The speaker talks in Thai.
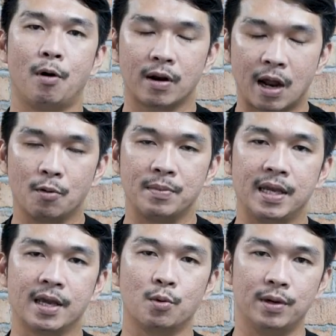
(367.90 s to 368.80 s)
เพราะเรามี
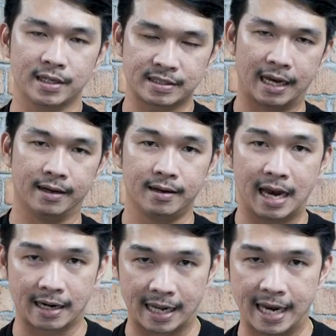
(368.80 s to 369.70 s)
ให้คุณเลือกสรร
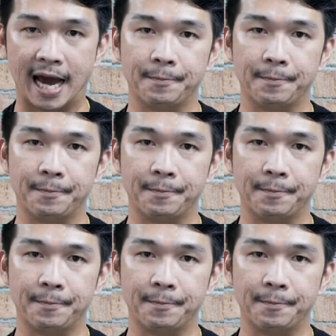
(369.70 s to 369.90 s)
หลากหลายด้า